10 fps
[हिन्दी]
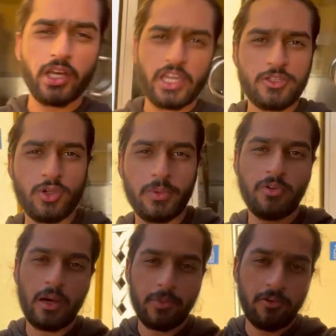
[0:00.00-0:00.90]
गाइस तो अभी
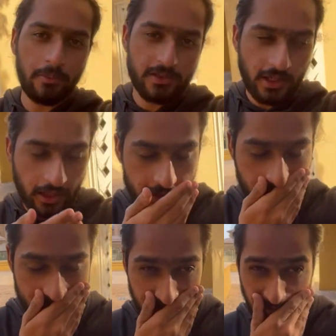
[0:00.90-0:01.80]
वहाँ पर वापस आ गए
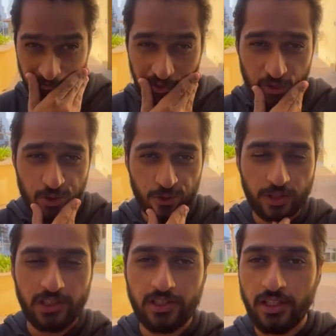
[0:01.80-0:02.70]
जहाँ से हमने वीडियो शुरू
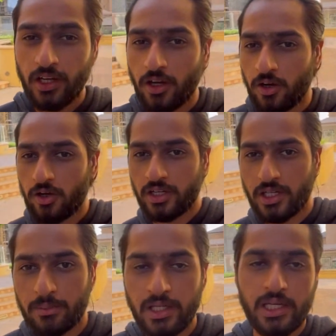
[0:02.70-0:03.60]
की थी और
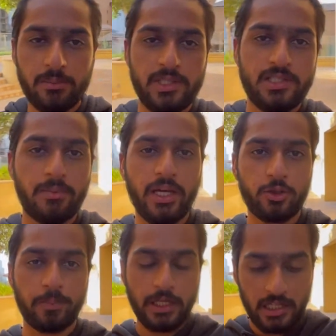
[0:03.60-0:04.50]
अभी गर्मी से मैं
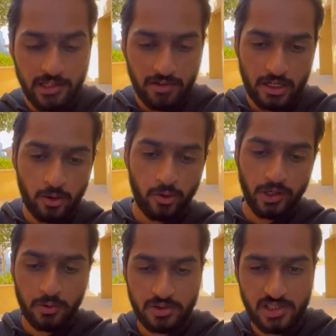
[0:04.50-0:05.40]
तो पिघलने वाला हो
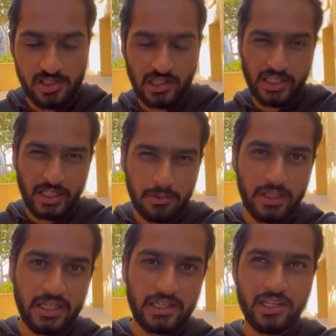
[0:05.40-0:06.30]
गया हूँ इतनी ज़्यादा गर्मी
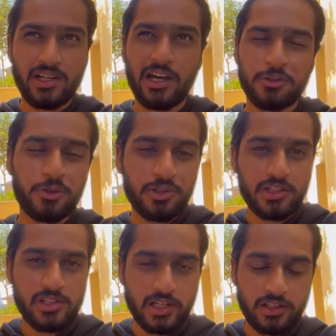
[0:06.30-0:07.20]
लगी है ना रात को तो
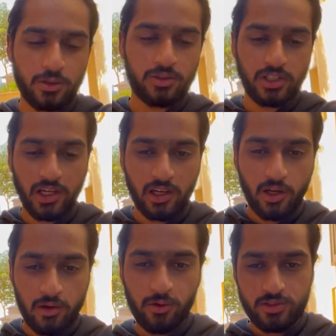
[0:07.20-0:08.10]
इतनी सर्दी होती है
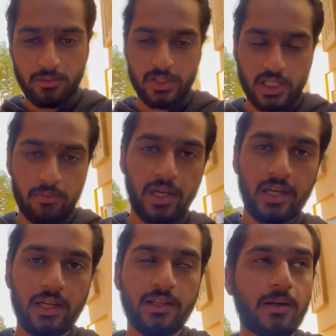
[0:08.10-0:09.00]
वो समझ के मैं
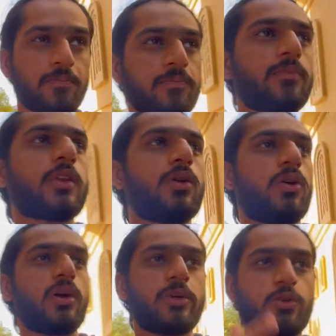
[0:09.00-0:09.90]
गया था तो
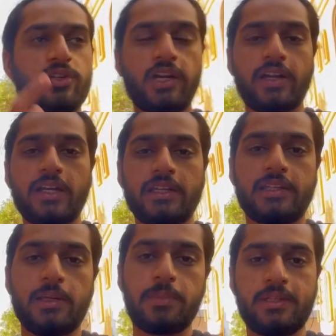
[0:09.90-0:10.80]
अभी कोई ठंडा
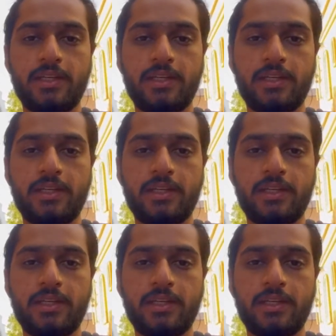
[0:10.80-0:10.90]
लेते हैं पीते